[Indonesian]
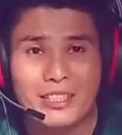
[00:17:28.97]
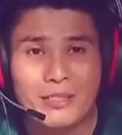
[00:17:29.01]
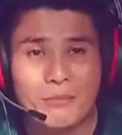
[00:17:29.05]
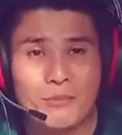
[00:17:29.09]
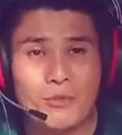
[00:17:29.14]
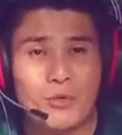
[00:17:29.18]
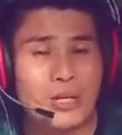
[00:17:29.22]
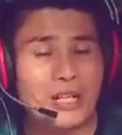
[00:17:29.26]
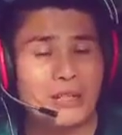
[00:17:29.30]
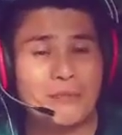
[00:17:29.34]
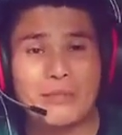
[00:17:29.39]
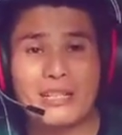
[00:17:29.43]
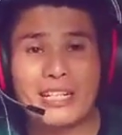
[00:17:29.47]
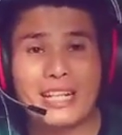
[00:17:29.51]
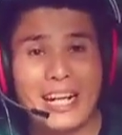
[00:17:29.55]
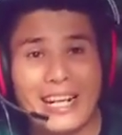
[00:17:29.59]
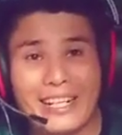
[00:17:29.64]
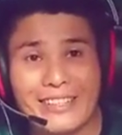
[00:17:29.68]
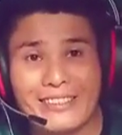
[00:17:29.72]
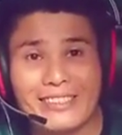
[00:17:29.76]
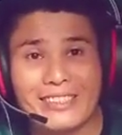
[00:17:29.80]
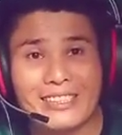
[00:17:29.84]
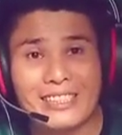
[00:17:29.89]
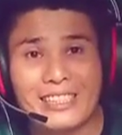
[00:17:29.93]
Bukan
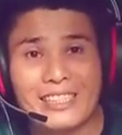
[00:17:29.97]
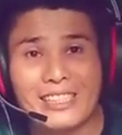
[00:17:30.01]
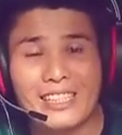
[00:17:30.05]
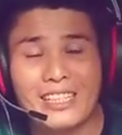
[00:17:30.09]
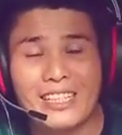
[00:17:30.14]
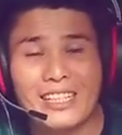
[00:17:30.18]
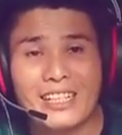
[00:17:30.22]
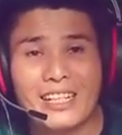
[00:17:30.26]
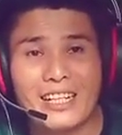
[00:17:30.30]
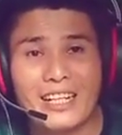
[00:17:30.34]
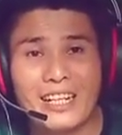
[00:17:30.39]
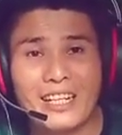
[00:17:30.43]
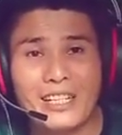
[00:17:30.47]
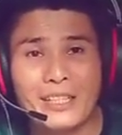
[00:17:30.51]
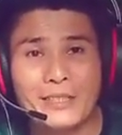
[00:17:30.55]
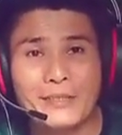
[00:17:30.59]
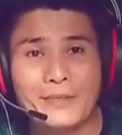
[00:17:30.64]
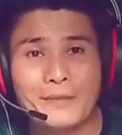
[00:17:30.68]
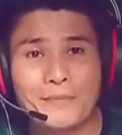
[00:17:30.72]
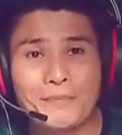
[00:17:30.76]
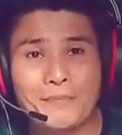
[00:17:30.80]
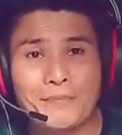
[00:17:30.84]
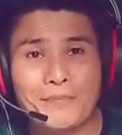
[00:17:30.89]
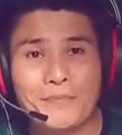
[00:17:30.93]
berarti ya
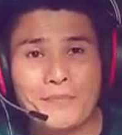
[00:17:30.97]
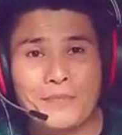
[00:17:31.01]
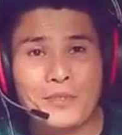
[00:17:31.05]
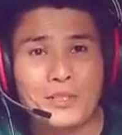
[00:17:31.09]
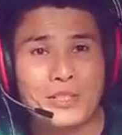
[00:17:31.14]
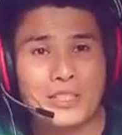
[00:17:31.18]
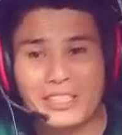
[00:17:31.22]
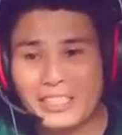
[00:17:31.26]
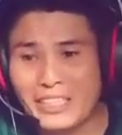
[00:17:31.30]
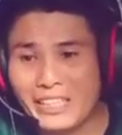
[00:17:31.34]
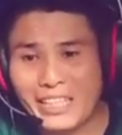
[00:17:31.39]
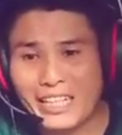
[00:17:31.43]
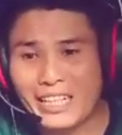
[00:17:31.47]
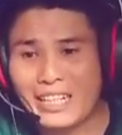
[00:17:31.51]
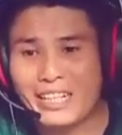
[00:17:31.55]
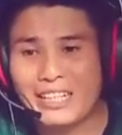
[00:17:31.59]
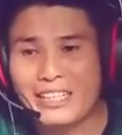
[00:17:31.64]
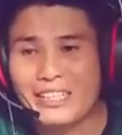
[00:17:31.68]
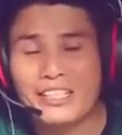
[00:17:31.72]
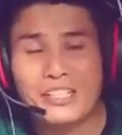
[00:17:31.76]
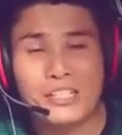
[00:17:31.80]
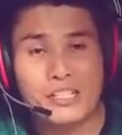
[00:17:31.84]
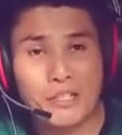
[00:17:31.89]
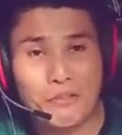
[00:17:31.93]

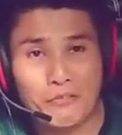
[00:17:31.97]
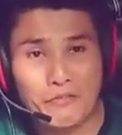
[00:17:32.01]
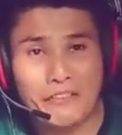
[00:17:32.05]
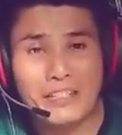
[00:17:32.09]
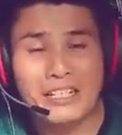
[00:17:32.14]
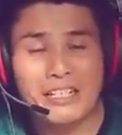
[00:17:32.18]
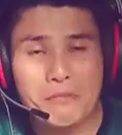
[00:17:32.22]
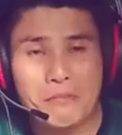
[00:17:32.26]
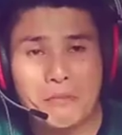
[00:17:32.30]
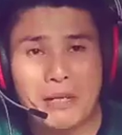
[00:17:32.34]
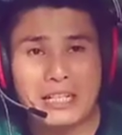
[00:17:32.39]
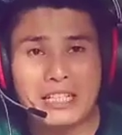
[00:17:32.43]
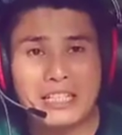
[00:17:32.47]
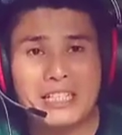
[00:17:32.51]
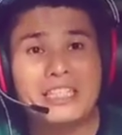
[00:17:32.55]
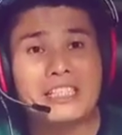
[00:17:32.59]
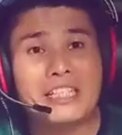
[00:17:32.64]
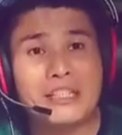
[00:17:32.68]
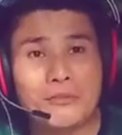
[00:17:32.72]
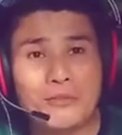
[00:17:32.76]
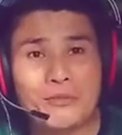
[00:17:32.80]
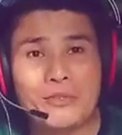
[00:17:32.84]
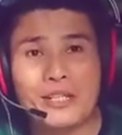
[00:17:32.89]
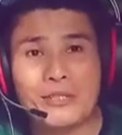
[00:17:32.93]
Ketika si firman
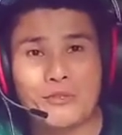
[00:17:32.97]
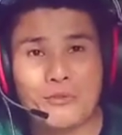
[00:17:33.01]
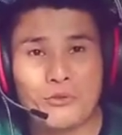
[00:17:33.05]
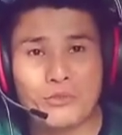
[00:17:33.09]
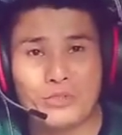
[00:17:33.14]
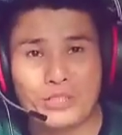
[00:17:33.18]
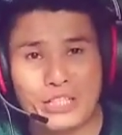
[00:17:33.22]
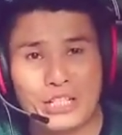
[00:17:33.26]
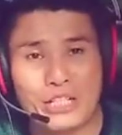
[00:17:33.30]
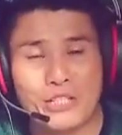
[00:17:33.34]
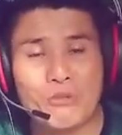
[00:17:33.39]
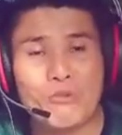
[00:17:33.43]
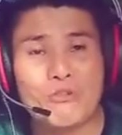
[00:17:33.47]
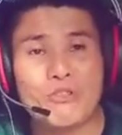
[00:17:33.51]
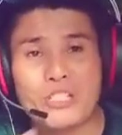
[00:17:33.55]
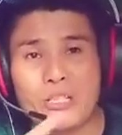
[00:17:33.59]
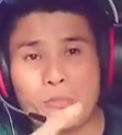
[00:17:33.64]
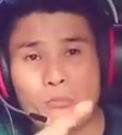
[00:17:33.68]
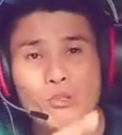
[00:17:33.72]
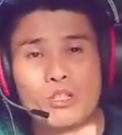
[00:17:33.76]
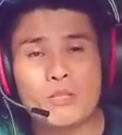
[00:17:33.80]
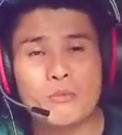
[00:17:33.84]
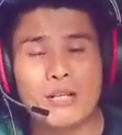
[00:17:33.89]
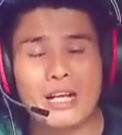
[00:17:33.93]
ini yaitu Yesus Kristus
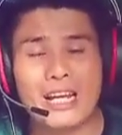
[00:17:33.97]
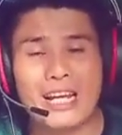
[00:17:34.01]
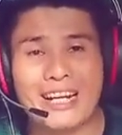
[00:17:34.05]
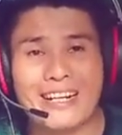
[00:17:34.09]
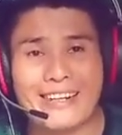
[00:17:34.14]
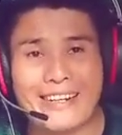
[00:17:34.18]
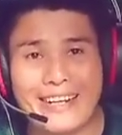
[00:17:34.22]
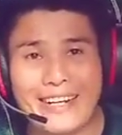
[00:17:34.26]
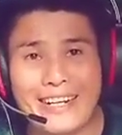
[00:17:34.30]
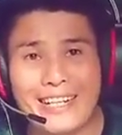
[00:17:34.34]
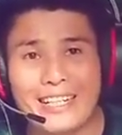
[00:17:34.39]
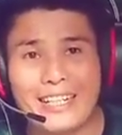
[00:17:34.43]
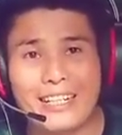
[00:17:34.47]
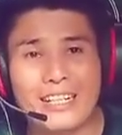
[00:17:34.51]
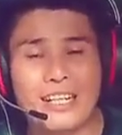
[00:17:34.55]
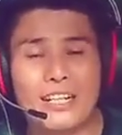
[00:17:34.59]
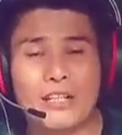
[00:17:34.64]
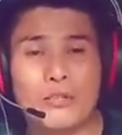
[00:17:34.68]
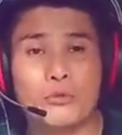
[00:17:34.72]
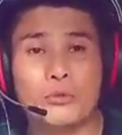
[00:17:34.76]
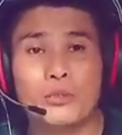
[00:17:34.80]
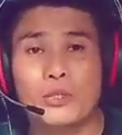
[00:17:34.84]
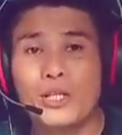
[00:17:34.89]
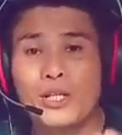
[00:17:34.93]
disebut sebagai anak Allah
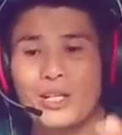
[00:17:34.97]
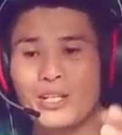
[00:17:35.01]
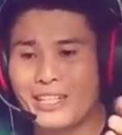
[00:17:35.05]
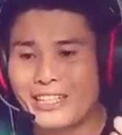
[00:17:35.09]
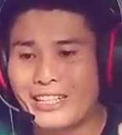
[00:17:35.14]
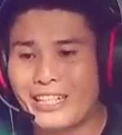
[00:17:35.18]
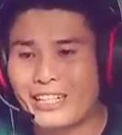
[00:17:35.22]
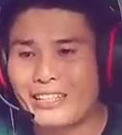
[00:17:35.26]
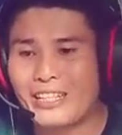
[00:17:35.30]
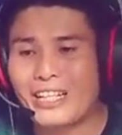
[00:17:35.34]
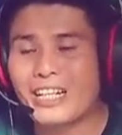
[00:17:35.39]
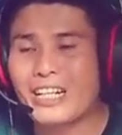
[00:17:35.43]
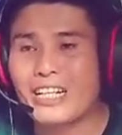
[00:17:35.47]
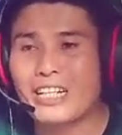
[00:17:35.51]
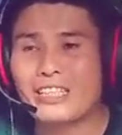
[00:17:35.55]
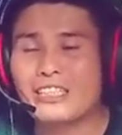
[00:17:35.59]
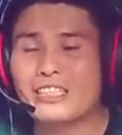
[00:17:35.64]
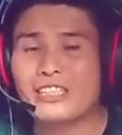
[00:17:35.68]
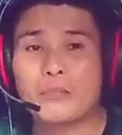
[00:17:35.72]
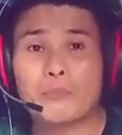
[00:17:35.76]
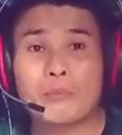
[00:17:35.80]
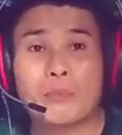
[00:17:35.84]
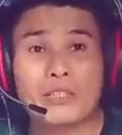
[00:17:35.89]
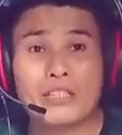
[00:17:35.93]
lalu dikatakan
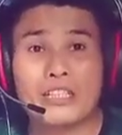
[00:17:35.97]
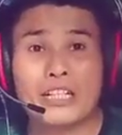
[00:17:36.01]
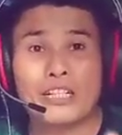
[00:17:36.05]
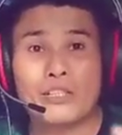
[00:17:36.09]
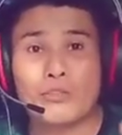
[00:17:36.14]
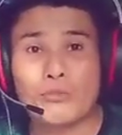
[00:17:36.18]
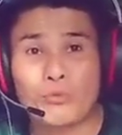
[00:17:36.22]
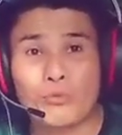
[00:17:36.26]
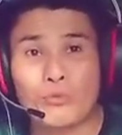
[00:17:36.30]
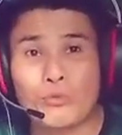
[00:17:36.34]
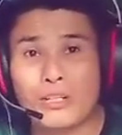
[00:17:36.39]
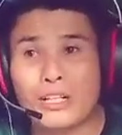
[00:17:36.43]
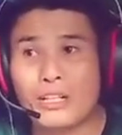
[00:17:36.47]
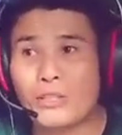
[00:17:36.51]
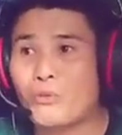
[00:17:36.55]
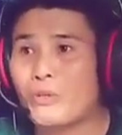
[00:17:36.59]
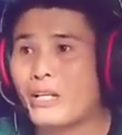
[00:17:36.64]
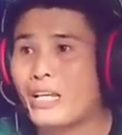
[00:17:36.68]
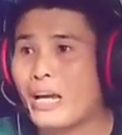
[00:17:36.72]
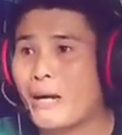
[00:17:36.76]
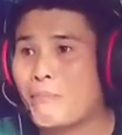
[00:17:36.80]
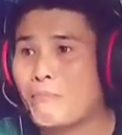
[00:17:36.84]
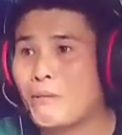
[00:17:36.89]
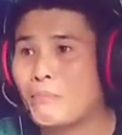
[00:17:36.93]
seperti dituduhkan
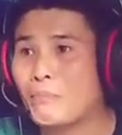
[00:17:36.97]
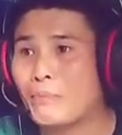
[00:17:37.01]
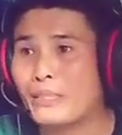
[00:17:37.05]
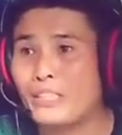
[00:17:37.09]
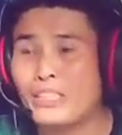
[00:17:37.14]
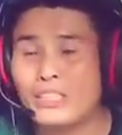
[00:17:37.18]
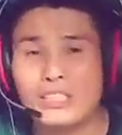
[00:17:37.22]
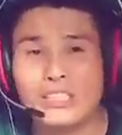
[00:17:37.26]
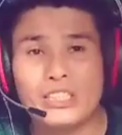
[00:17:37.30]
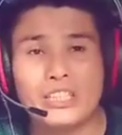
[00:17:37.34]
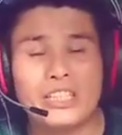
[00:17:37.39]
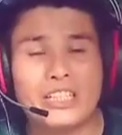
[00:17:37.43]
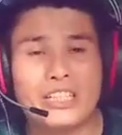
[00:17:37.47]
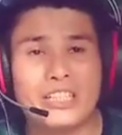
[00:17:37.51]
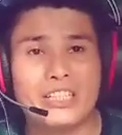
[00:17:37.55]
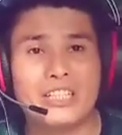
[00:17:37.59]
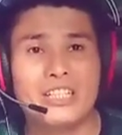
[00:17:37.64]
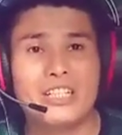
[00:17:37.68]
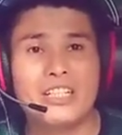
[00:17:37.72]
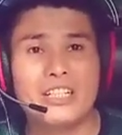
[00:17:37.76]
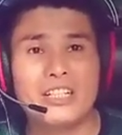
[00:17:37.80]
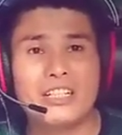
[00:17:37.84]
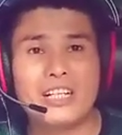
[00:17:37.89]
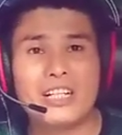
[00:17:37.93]
oleh Habib Ricik
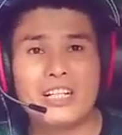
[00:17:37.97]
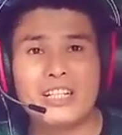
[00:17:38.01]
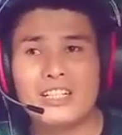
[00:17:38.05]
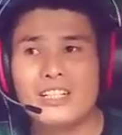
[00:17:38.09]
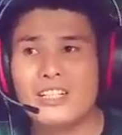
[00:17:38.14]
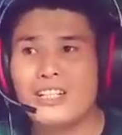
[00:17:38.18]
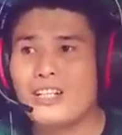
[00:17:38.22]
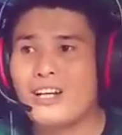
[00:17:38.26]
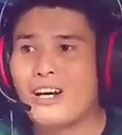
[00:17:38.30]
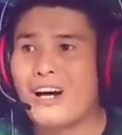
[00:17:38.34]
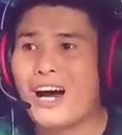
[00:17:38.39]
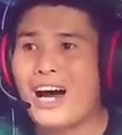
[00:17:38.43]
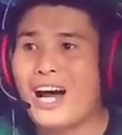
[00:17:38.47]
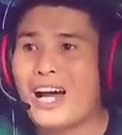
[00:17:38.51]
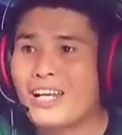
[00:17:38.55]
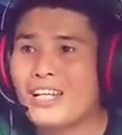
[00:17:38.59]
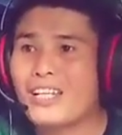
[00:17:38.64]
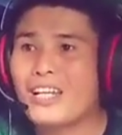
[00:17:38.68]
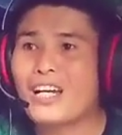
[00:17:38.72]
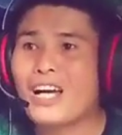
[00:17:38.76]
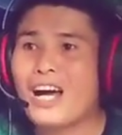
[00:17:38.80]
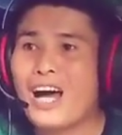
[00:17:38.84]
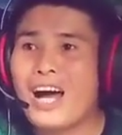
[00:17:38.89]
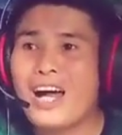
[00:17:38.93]
ya,
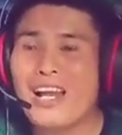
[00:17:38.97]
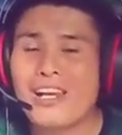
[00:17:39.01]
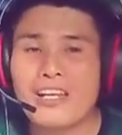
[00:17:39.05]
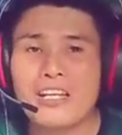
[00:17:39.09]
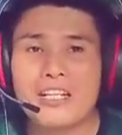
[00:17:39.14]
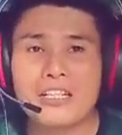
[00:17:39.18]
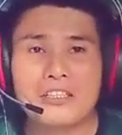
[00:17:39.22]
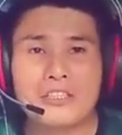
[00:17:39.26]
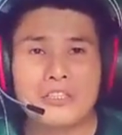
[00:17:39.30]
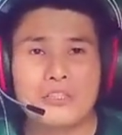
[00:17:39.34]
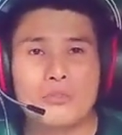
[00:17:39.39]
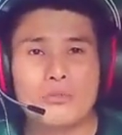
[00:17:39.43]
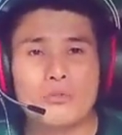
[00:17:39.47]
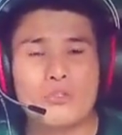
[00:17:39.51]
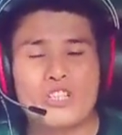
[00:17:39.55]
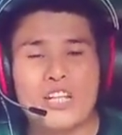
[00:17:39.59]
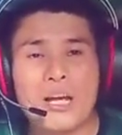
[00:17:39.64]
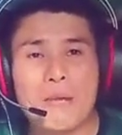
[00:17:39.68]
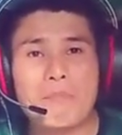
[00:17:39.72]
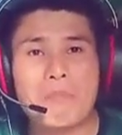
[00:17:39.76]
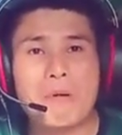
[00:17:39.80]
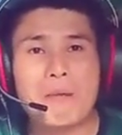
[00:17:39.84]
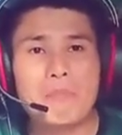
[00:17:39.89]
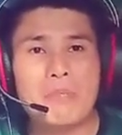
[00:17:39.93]
anak Allah gitu
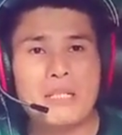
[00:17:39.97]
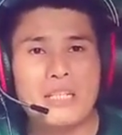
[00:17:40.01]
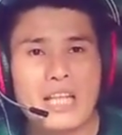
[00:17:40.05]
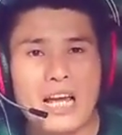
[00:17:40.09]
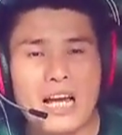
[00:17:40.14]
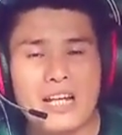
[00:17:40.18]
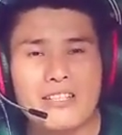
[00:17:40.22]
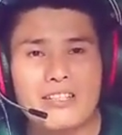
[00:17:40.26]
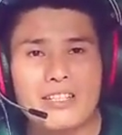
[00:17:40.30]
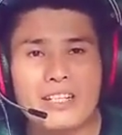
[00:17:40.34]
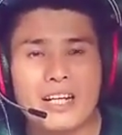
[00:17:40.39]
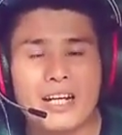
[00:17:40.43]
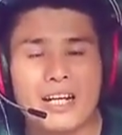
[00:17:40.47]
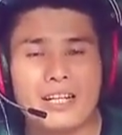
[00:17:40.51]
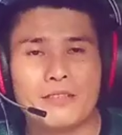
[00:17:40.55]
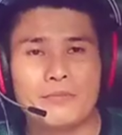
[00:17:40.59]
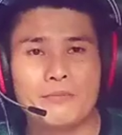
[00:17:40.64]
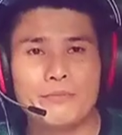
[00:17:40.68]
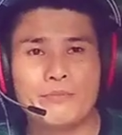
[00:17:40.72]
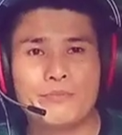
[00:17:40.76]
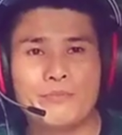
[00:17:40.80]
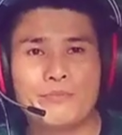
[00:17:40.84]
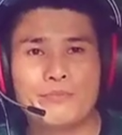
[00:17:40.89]
siapa bidannya?